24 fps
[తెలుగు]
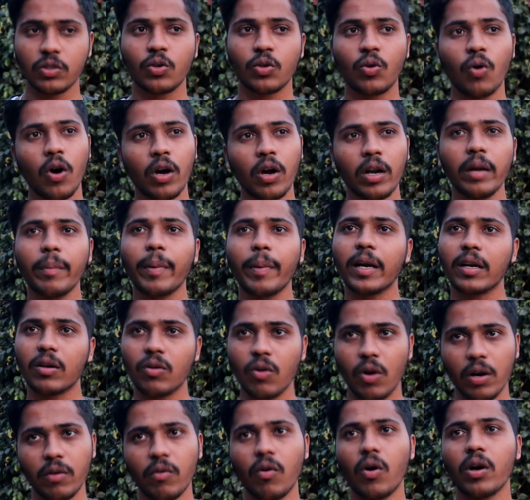స్కోర్ని
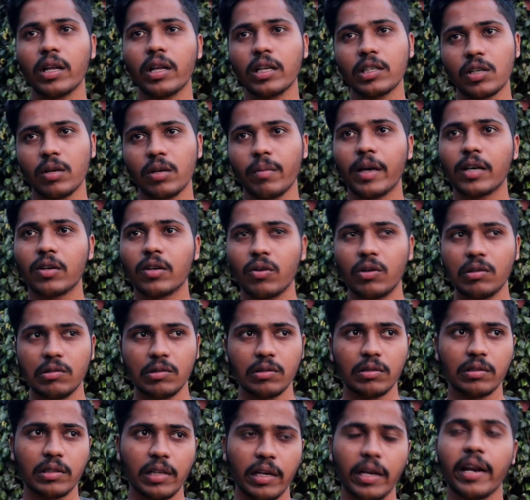పట్టుకొని ఓటింగ్స్ని
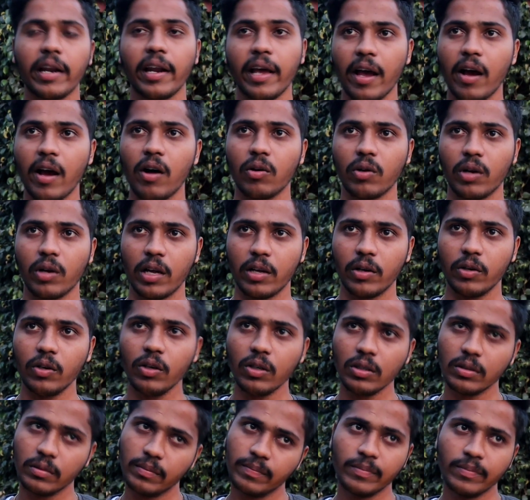పట్టుకొని చూస్తే ఇనయా ఉన్నారు
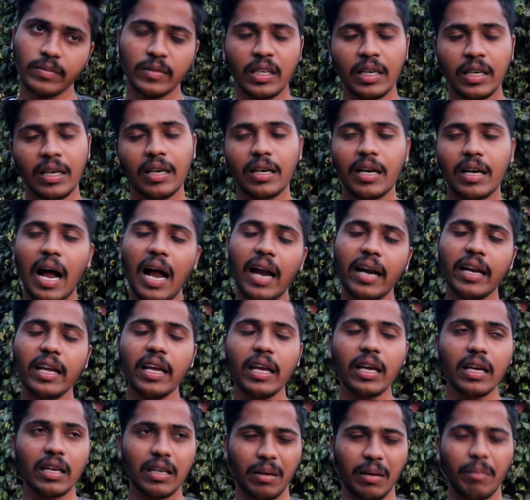
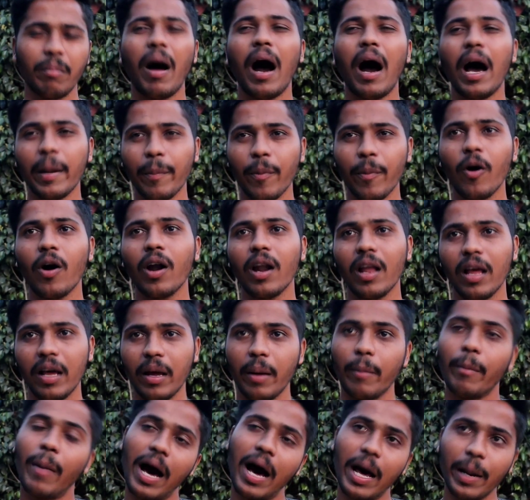కానీ మారిపోవాల
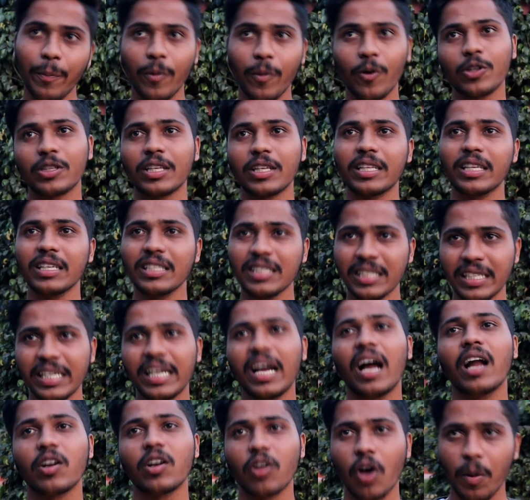మారిపోతుంది
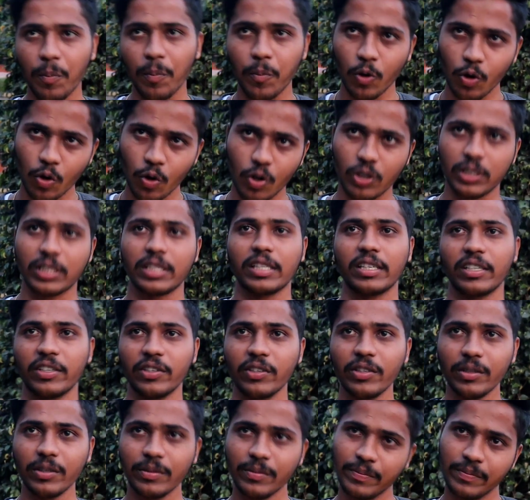శ్రీహాన్ టాప్ టూకి
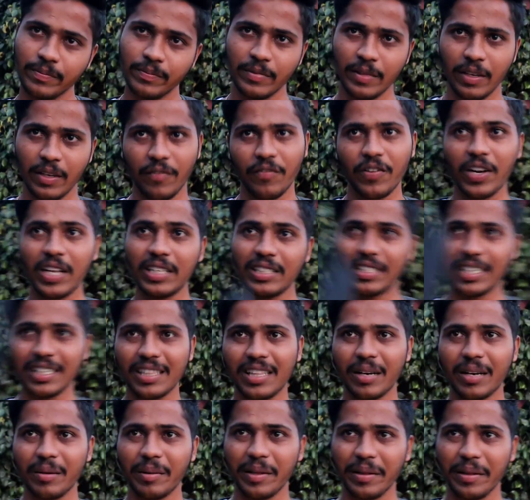వస్తాడు ఫ్రెండ్స్
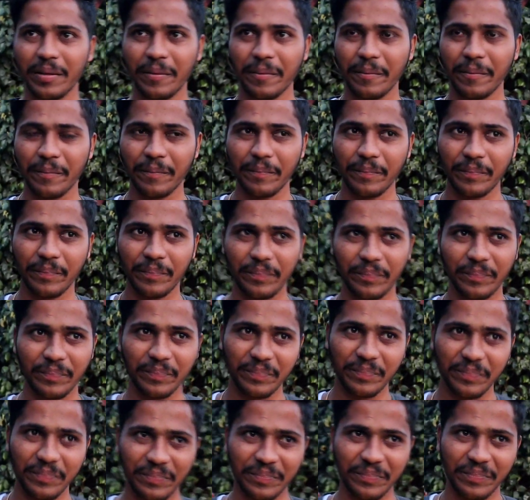ఎందుకు టాప్ టూ
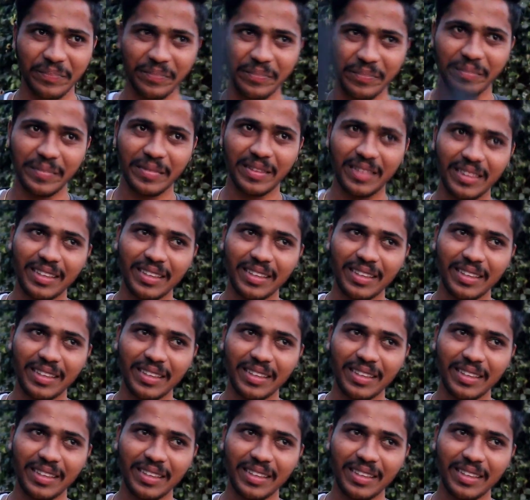ఉండకూడదు